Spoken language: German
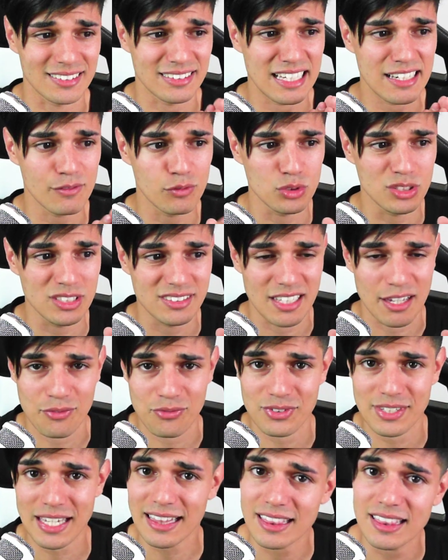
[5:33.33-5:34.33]
Ding, wo die
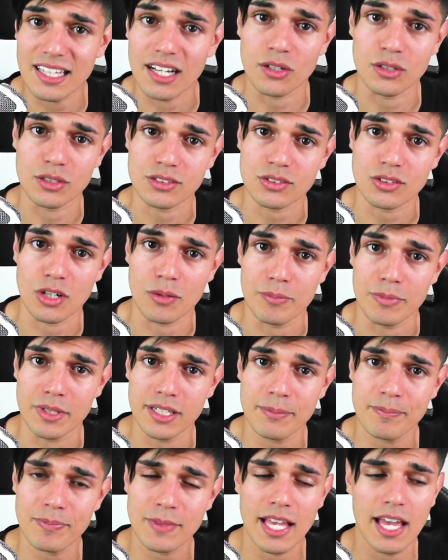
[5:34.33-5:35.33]
Servietten rauskommen,
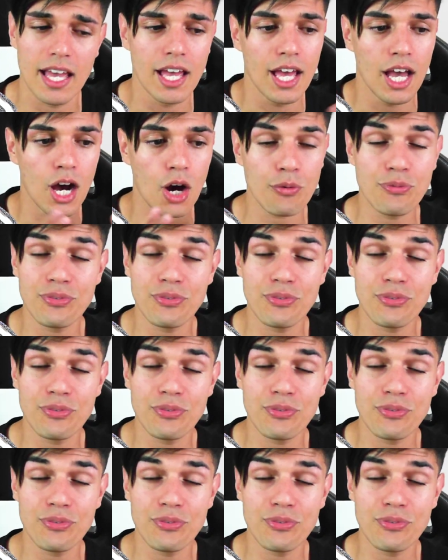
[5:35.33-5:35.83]
ne? Auf